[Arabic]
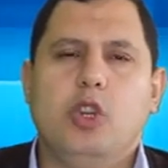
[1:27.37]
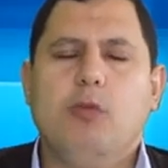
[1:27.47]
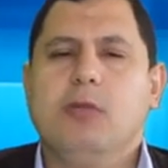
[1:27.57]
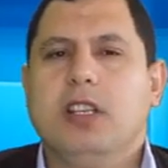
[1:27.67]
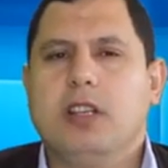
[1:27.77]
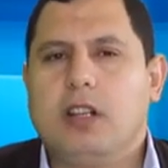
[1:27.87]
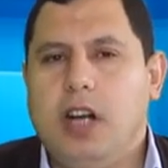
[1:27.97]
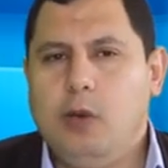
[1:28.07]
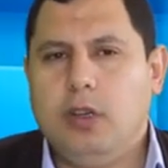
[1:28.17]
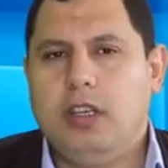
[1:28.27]
يمكن
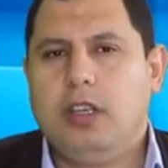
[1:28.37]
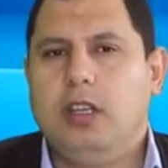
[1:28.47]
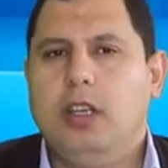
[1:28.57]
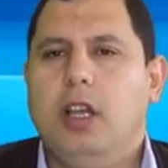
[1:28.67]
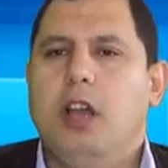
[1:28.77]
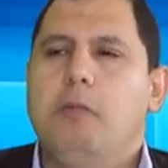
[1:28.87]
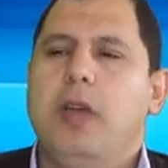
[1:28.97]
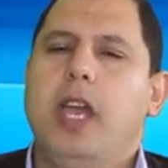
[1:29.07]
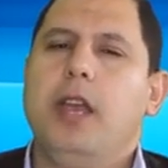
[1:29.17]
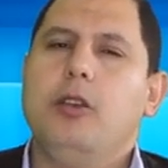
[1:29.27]
القول
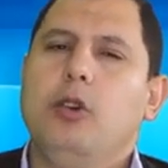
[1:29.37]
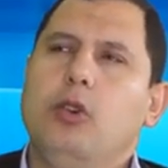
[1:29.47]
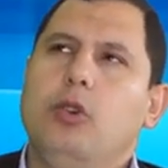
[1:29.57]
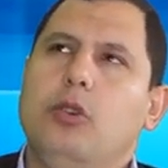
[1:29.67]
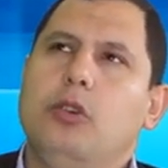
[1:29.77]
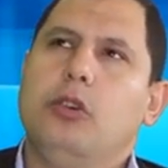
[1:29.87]
بانه